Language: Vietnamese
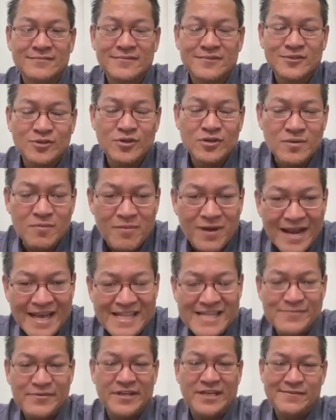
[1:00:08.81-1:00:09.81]
côn làm lay làm
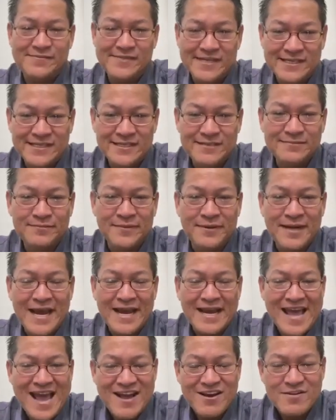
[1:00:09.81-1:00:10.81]
bày kỳ mưa khơi nẹt
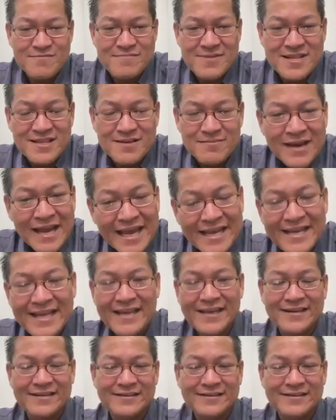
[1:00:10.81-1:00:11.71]
nát còn miên làm lay này